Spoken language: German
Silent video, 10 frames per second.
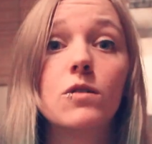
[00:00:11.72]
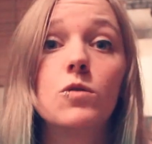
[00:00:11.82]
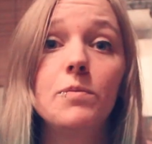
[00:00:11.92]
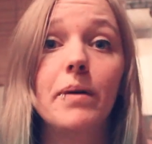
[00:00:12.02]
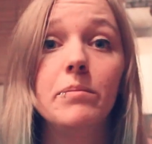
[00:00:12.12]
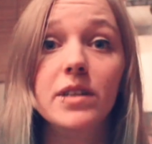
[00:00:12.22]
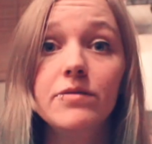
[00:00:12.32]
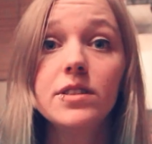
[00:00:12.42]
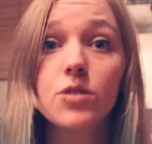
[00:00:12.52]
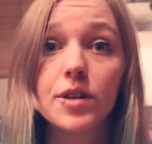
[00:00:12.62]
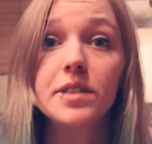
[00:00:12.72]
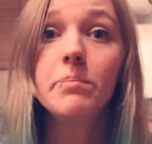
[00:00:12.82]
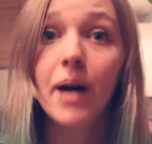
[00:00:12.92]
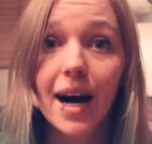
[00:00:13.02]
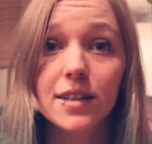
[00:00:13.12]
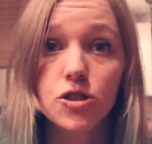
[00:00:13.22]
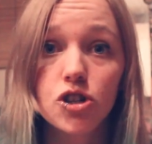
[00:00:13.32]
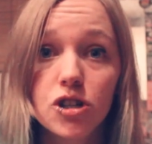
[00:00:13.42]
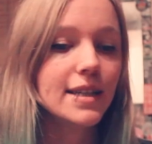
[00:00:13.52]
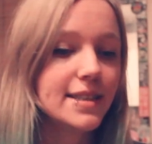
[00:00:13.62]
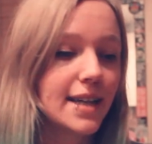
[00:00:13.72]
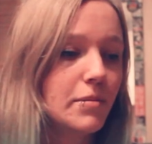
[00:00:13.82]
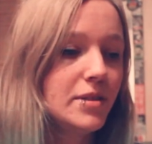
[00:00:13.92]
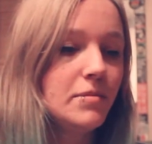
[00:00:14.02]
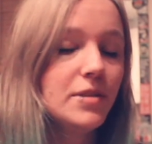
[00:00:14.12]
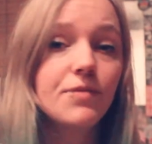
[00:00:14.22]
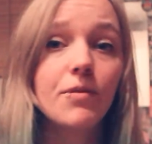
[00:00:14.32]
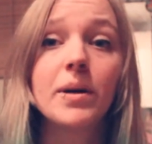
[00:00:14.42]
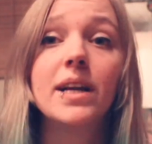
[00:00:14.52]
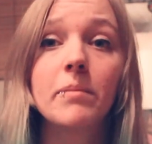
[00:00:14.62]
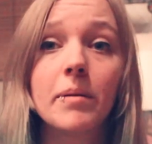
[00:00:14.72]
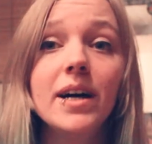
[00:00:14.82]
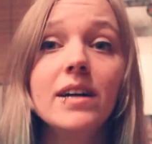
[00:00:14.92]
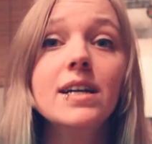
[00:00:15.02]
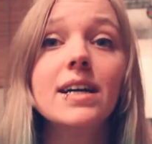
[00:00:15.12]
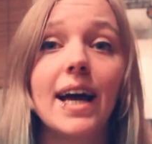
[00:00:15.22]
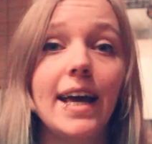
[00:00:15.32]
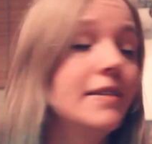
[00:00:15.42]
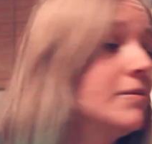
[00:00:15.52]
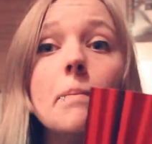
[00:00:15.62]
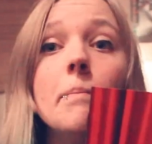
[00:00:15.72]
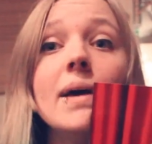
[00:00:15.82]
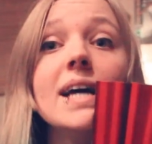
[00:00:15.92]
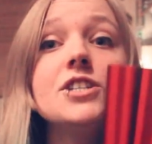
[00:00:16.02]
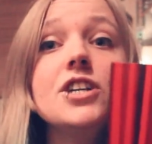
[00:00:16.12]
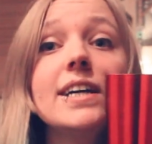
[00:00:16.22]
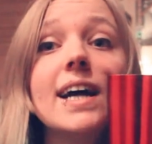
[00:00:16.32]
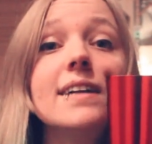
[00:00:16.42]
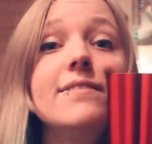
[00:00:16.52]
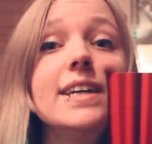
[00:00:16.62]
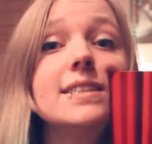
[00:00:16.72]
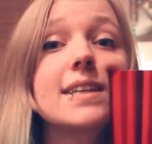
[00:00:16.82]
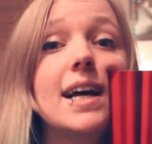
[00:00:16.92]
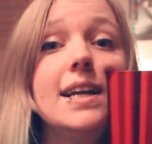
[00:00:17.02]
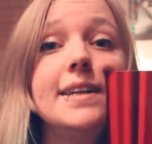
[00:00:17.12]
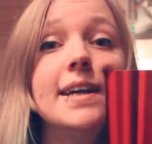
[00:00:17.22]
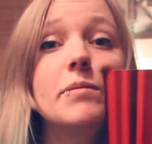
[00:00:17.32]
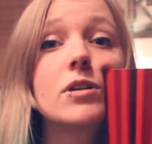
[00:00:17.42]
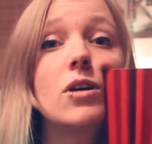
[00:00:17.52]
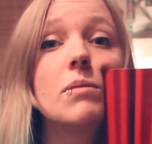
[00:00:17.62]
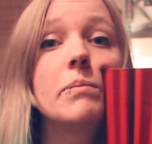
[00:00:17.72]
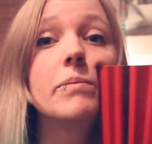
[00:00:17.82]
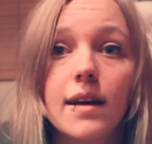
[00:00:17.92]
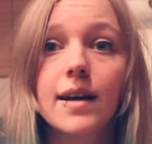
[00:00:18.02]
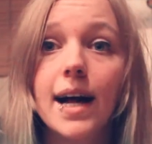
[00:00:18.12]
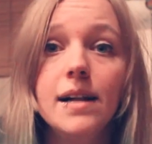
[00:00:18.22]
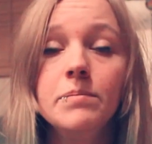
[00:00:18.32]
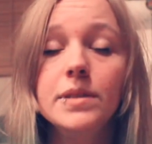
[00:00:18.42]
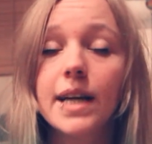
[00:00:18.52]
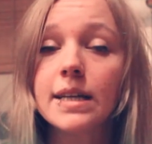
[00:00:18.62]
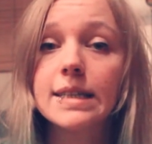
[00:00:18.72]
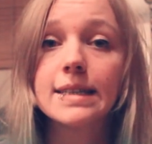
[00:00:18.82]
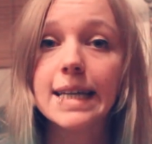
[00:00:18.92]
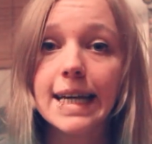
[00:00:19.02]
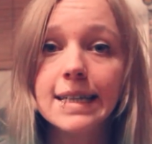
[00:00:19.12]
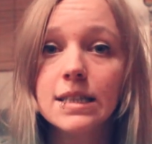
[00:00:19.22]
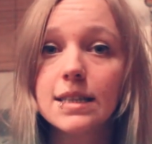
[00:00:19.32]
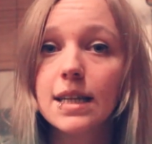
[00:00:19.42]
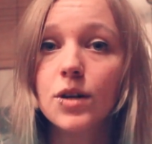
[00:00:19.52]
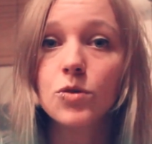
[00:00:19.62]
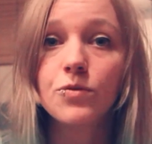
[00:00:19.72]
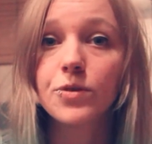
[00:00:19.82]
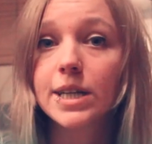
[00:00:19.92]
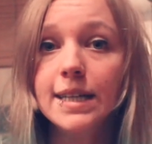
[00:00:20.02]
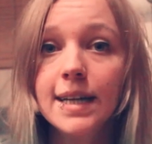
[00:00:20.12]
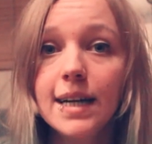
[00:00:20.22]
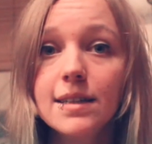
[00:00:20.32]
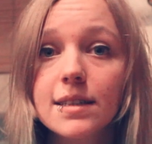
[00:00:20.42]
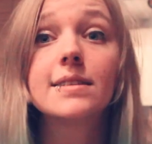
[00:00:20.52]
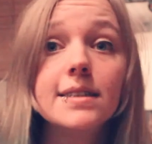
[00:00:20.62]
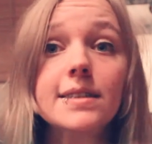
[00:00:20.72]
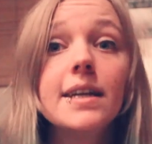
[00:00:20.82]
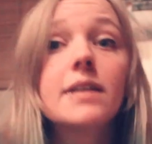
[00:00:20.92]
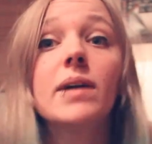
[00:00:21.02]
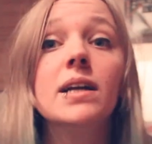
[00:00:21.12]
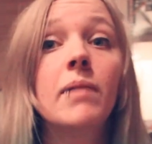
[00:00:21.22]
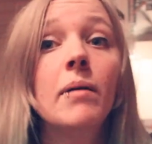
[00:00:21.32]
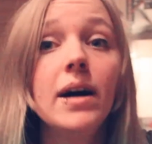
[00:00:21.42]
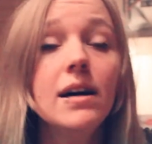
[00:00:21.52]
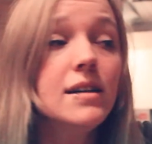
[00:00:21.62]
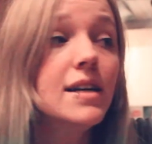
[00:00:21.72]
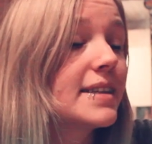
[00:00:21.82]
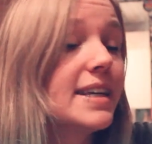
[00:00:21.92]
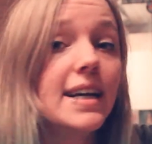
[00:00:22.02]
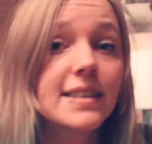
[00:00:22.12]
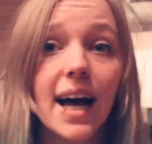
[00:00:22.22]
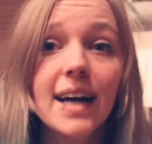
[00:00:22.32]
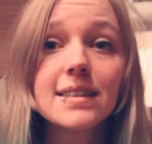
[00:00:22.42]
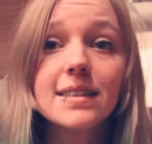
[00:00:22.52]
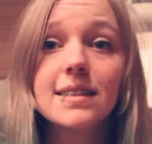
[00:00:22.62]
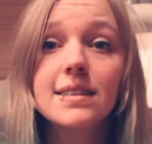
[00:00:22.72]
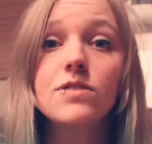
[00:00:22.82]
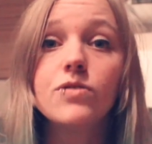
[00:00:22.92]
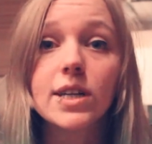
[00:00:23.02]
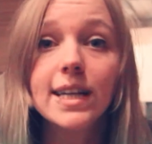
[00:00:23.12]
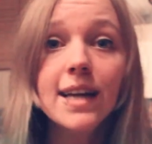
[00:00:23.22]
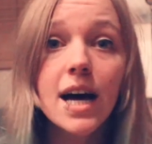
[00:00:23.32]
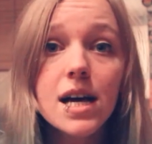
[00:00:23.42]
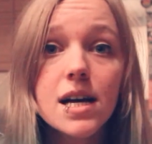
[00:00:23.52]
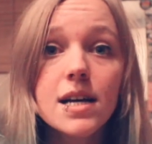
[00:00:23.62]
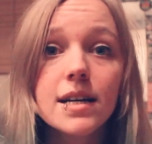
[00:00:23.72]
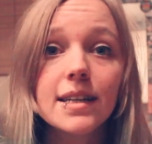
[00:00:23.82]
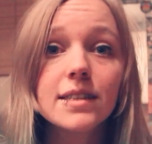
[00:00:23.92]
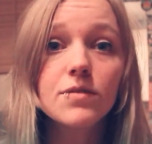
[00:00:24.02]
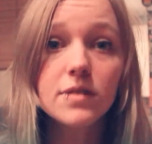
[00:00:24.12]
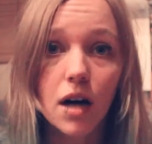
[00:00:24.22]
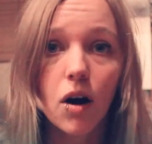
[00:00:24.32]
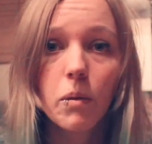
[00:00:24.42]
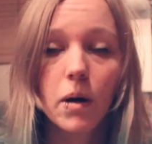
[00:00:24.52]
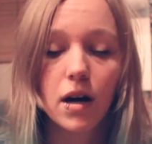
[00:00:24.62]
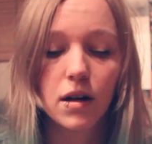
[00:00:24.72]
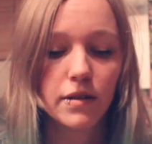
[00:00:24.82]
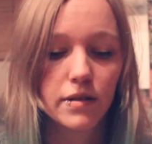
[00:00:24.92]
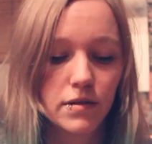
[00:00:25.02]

Und bei mir wird es heute magisch. Ich habe nämlich von meiner Mama einen Magic Adventskalender bekommen. Allen Bedenken entgegen, das sei doch nur für Kinder. Zitiere ich meine Mama, die da sagt, das ist nicht für Kinder, das ist für Zauberer.